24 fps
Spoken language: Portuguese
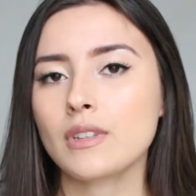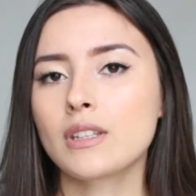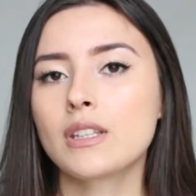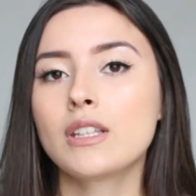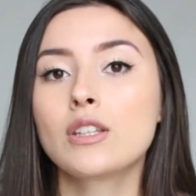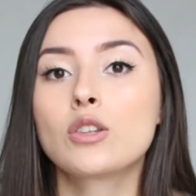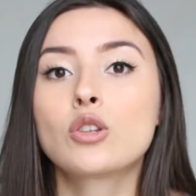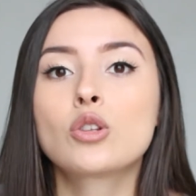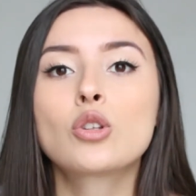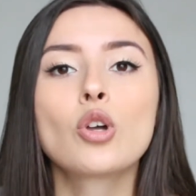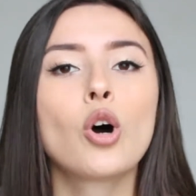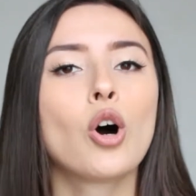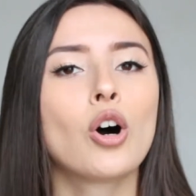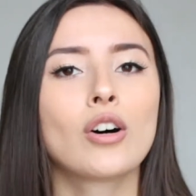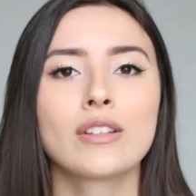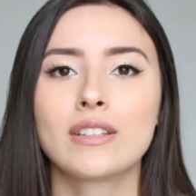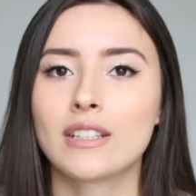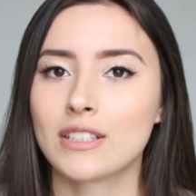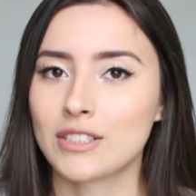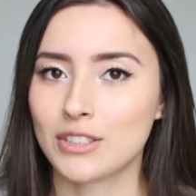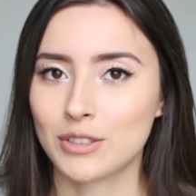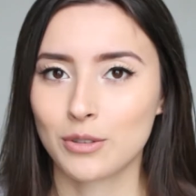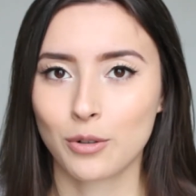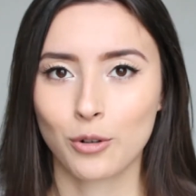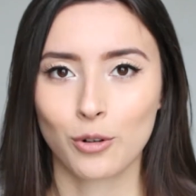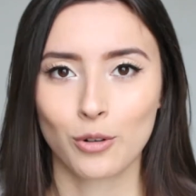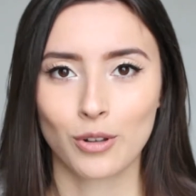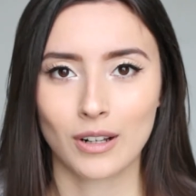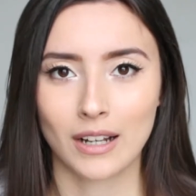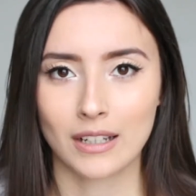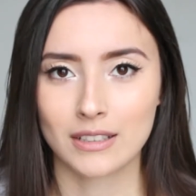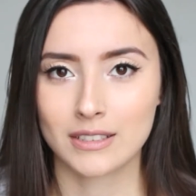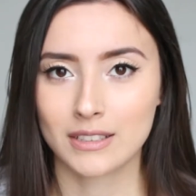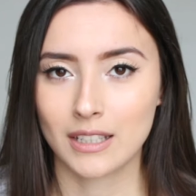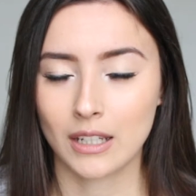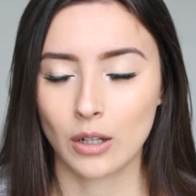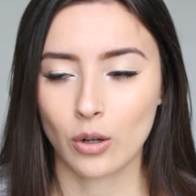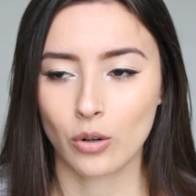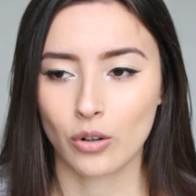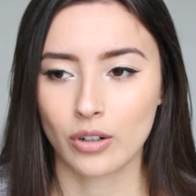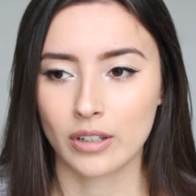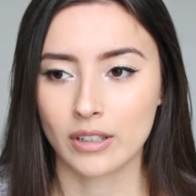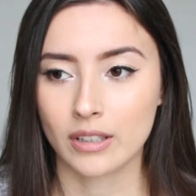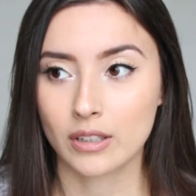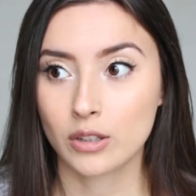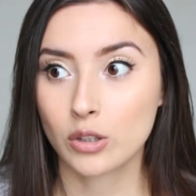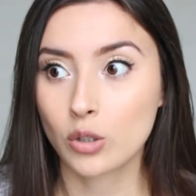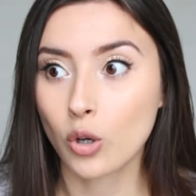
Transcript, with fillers: que todas tinham colocado silicone.